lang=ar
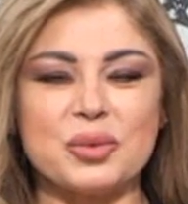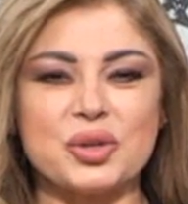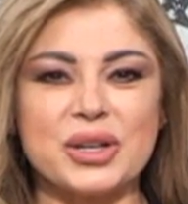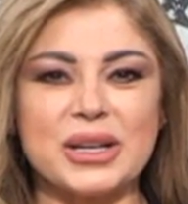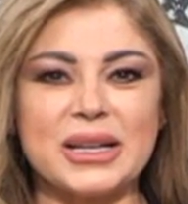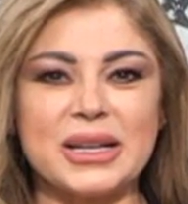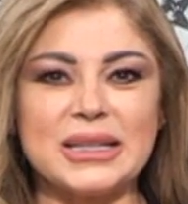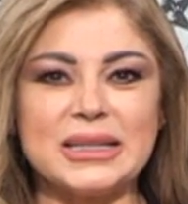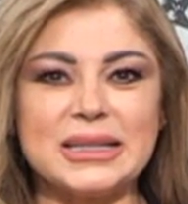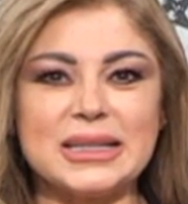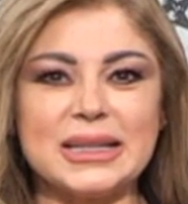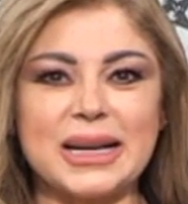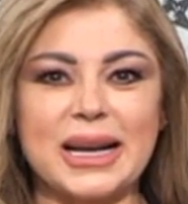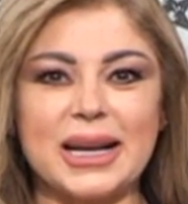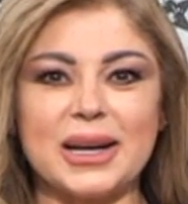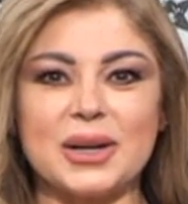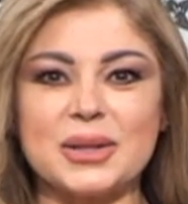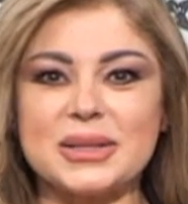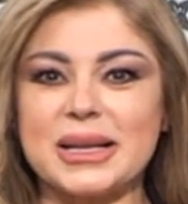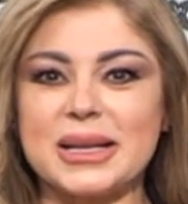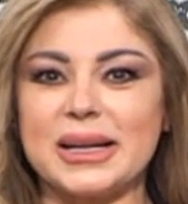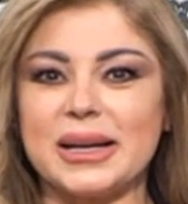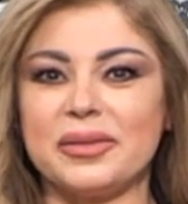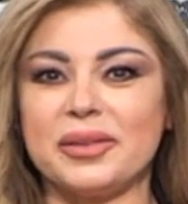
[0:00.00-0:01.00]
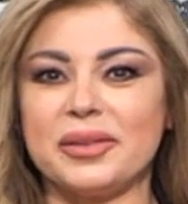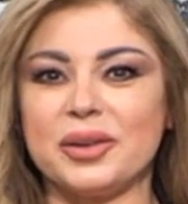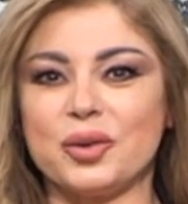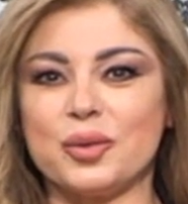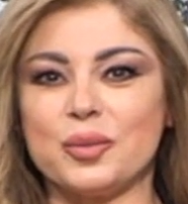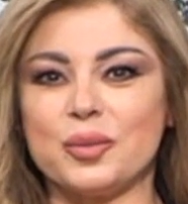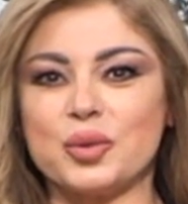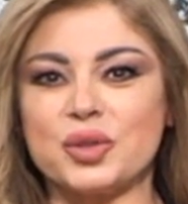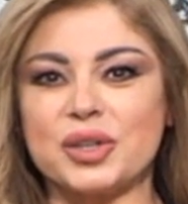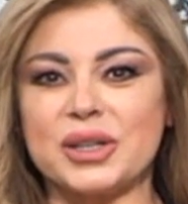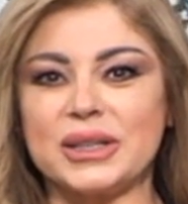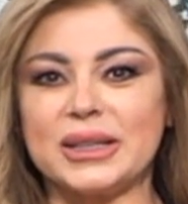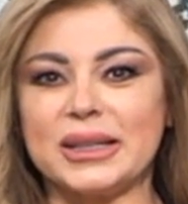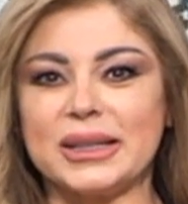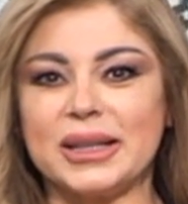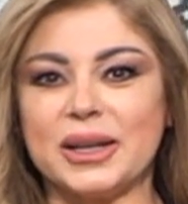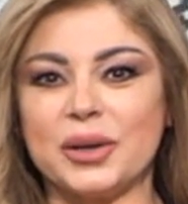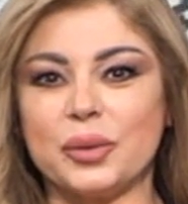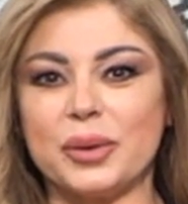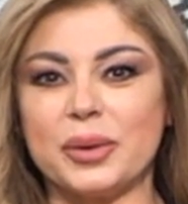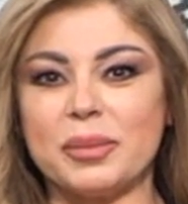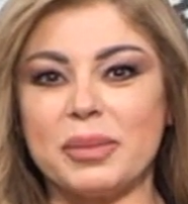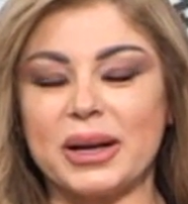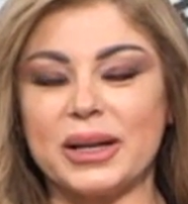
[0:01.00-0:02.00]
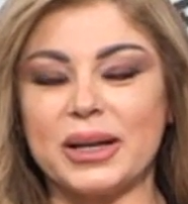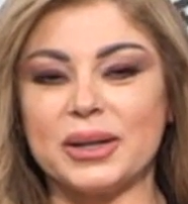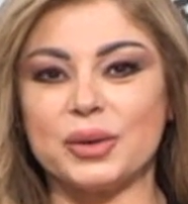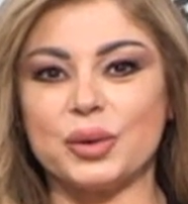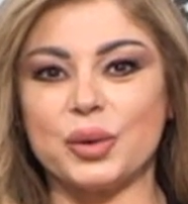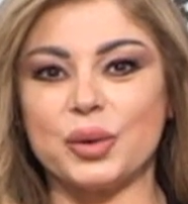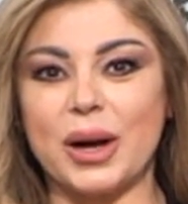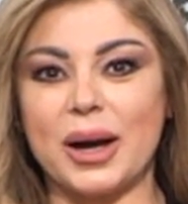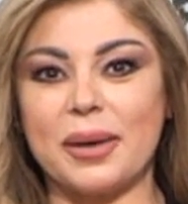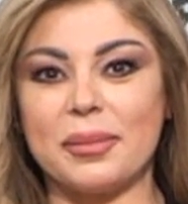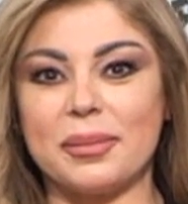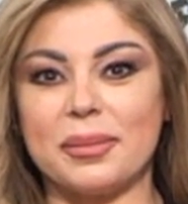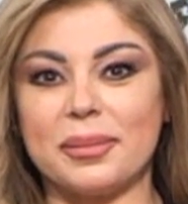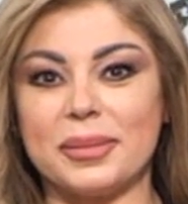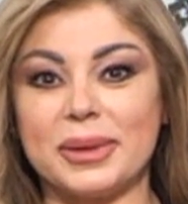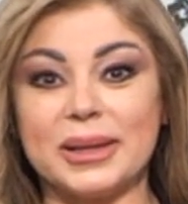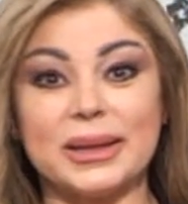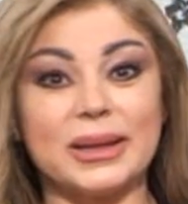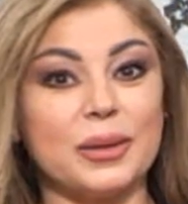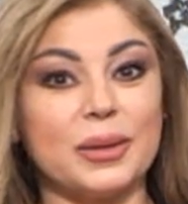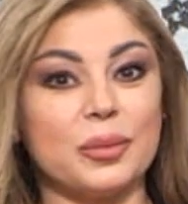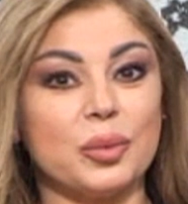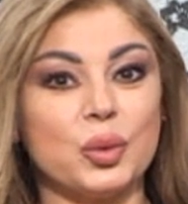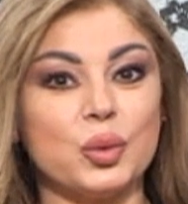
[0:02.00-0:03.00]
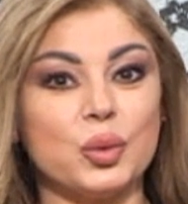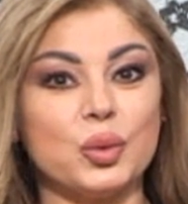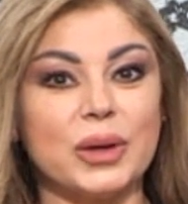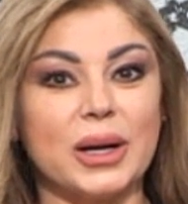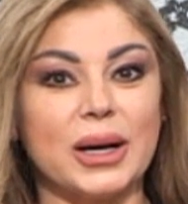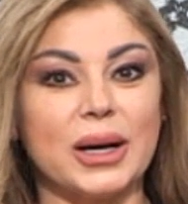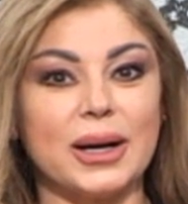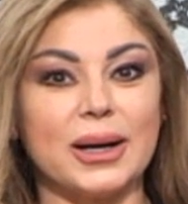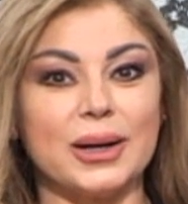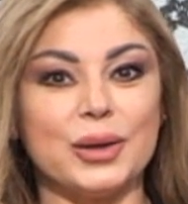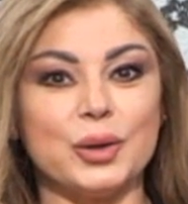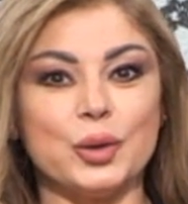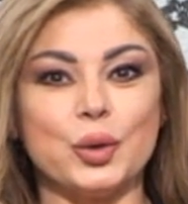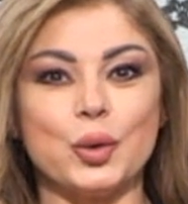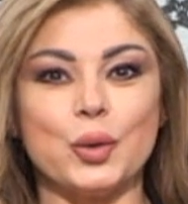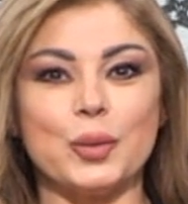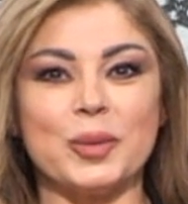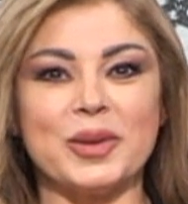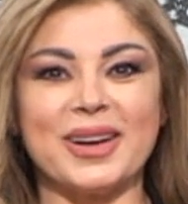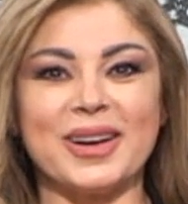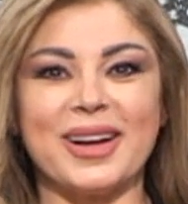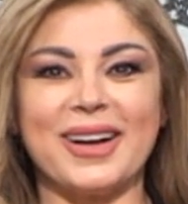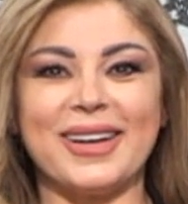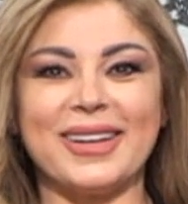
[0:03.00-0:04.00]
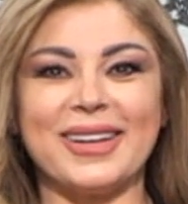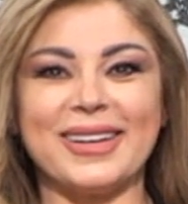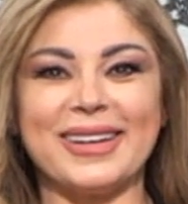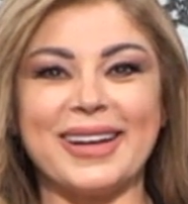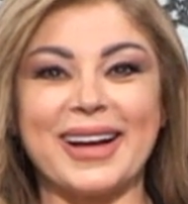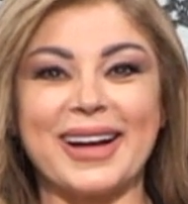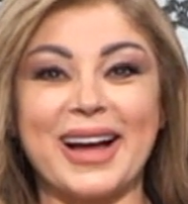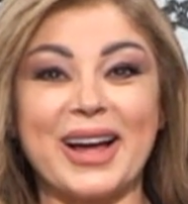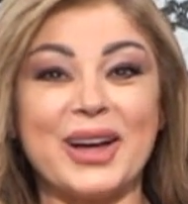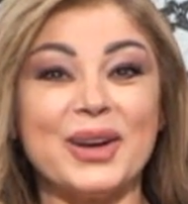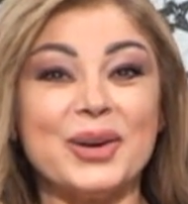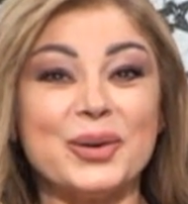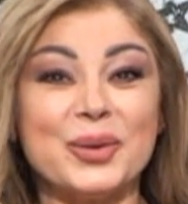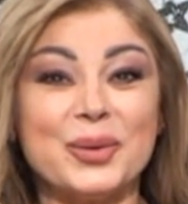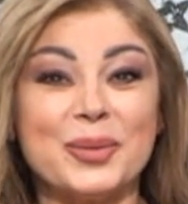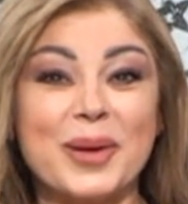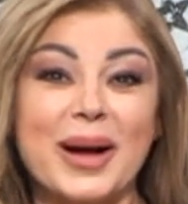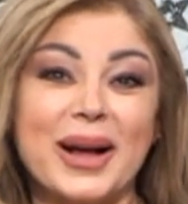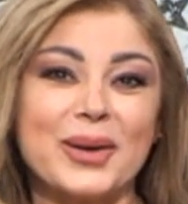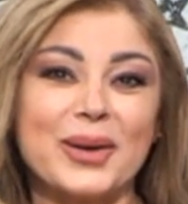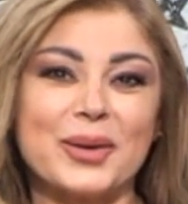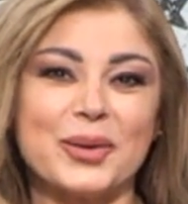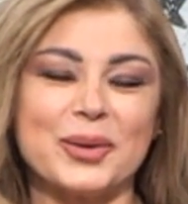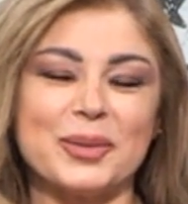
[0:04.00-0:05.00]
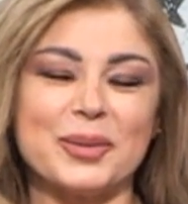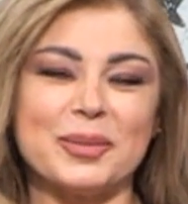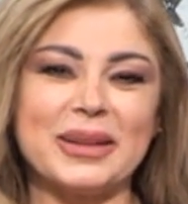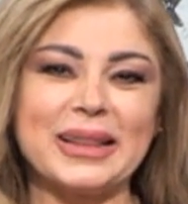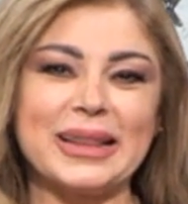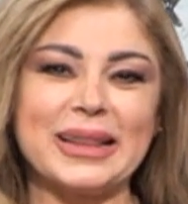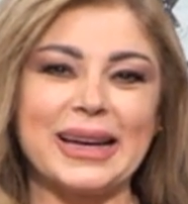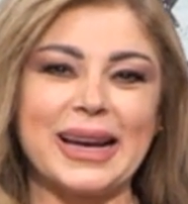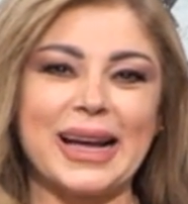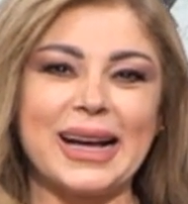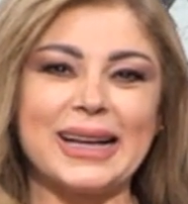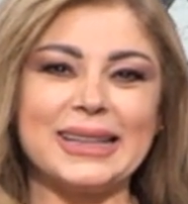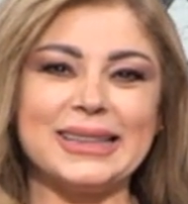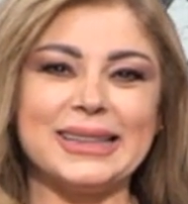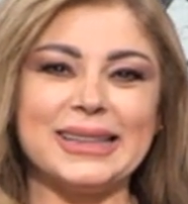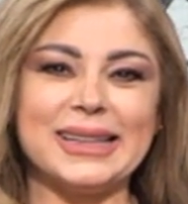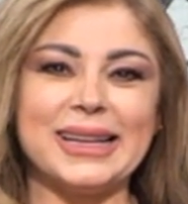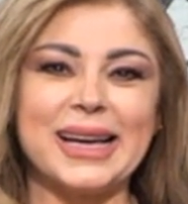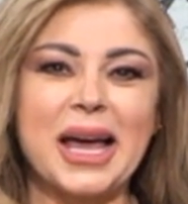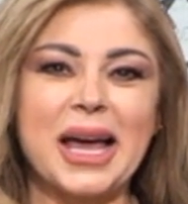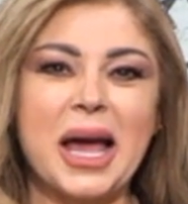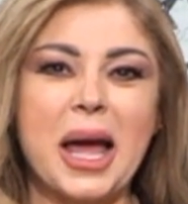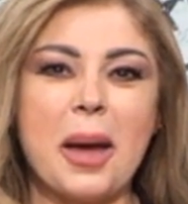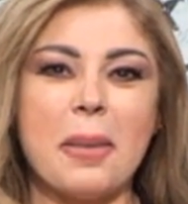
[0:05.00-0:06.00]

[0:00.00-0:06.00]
المشاهدين أهلا وسهلا فيكم مجددا وين ما كنتوا عم بتتابعونا اليوم نهارنا حلو معكم مثل العادة